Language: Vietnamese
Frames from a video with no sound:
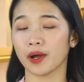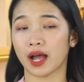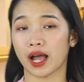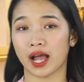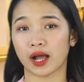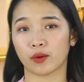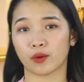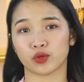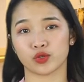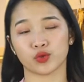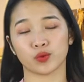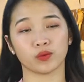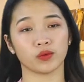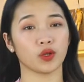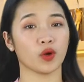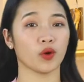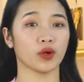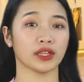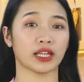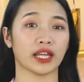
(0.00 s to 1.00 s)
cửa hàng của chúng
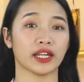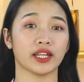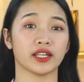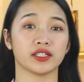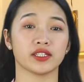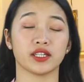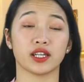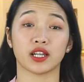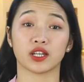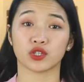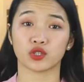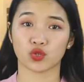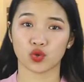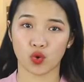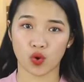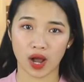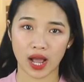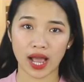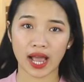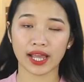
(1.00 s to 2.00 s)
tôi tại địa chỉ là
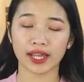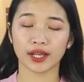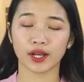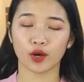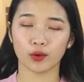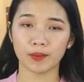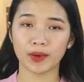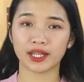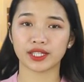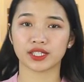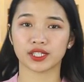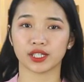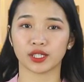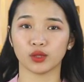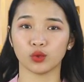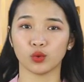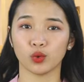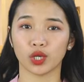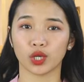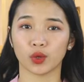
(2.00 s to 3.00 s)
số 2 ngõ
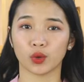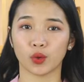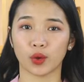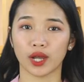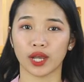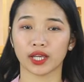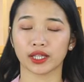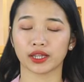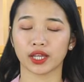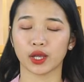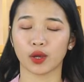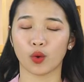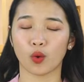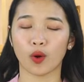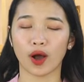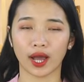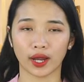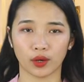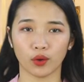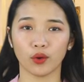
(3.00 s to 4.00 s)
79 Thụy Khuê, Tây
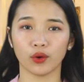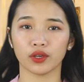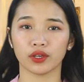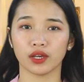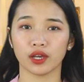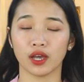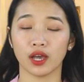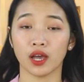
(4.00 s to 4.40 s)
Hồ, Hà Nội.